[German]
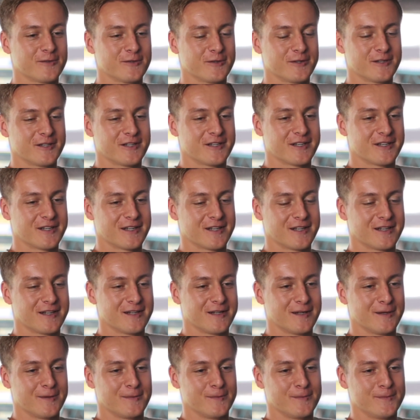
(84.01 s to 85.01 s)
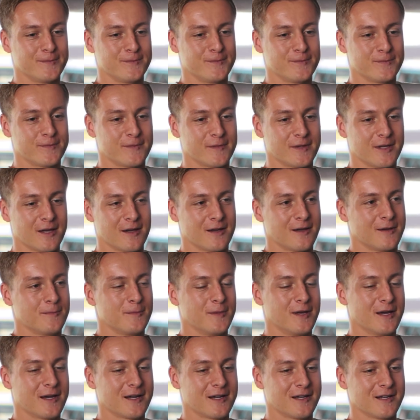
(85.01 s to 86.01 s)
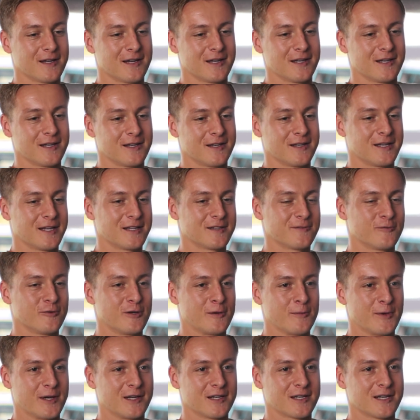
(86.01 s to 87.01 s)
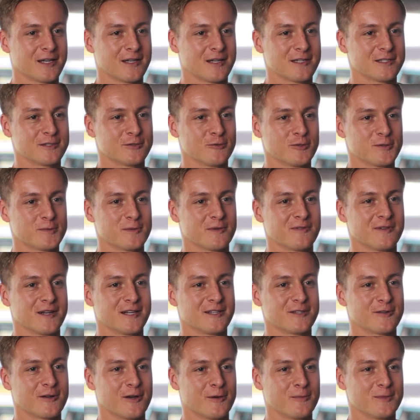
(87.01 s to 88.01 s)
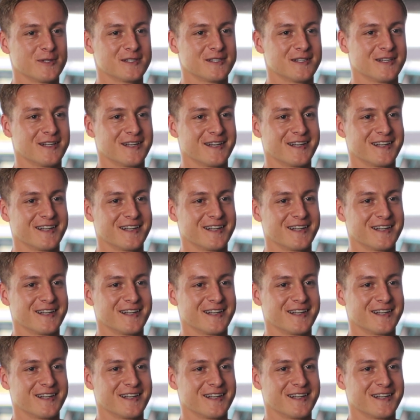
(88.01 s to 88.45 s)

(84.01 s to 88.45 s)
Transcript: Und ähm, ja, im Nachhinein, jetzt wo er mein Trainer ist, tut es mir vielleicht sogar ein bisschen